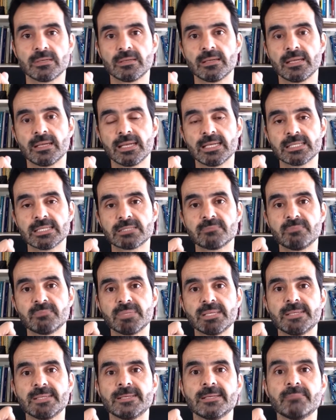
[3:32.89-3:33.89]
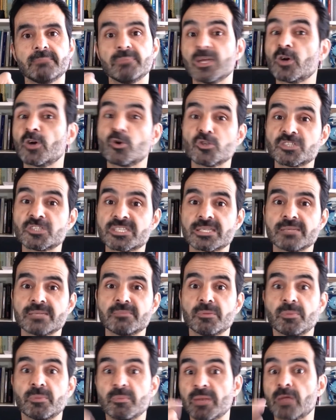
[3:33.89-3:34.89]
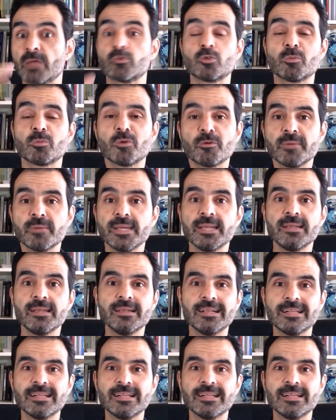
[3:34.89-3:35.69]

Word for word: es mi, coche, mi primer automóvil,